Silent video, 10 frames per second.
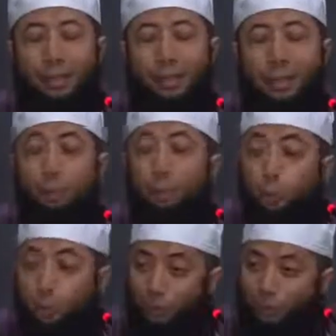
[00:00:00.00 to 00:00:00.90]
batal
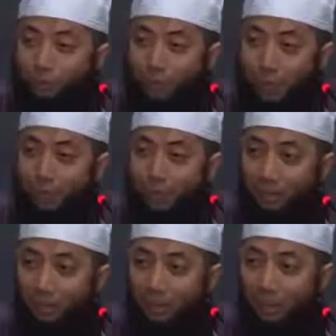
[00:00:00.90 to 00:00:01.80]
wudu, kan
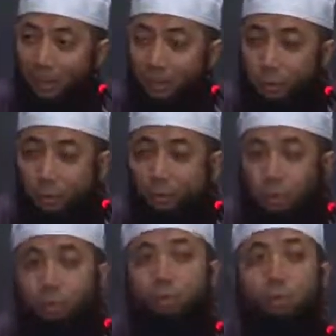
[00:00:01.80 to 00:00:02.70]
gitu.
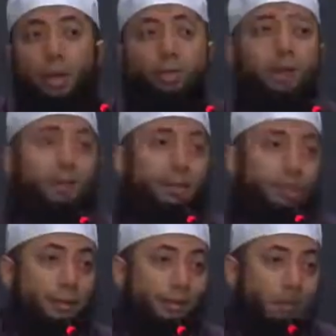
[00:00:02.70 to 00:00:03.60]
Jumhur
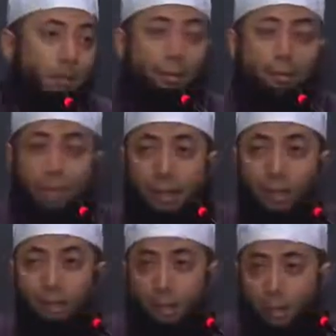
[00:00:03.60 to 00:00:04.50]
ulama Imam
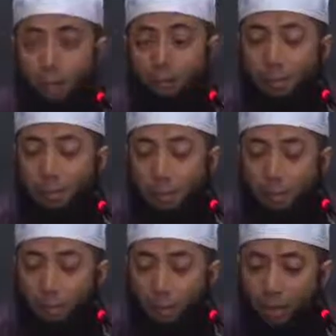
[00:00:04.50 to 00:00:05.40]
Malik, Imam Ahmad,
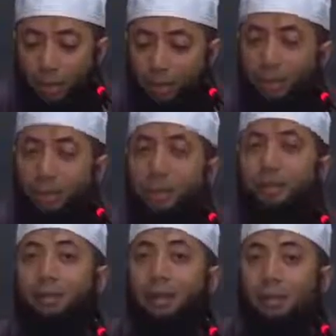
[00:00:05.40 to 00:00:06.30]
Imam Abu Hanifah,
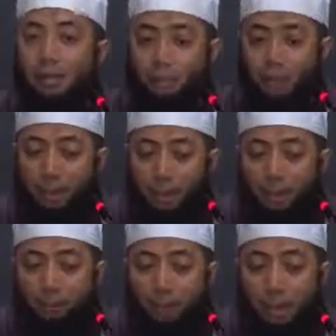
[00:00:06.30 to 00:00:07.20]
tiga-tiganya
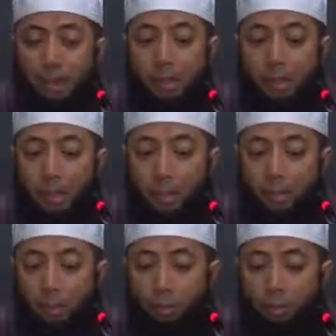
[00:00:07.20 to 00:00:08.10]
sepakat
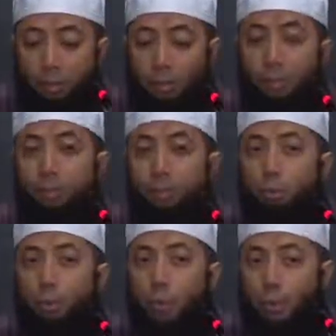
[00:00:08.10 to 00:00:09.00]
kalau
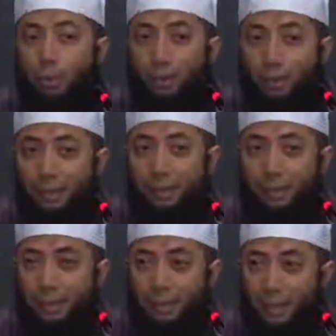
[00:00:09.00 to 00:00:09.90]
menyentuh lawan
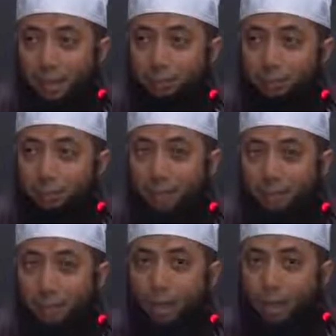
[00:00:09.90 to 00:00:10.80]
jenis yang
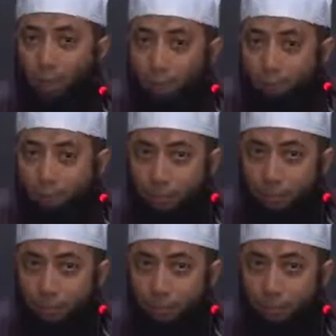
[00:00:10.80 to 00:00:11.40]
bukan mahram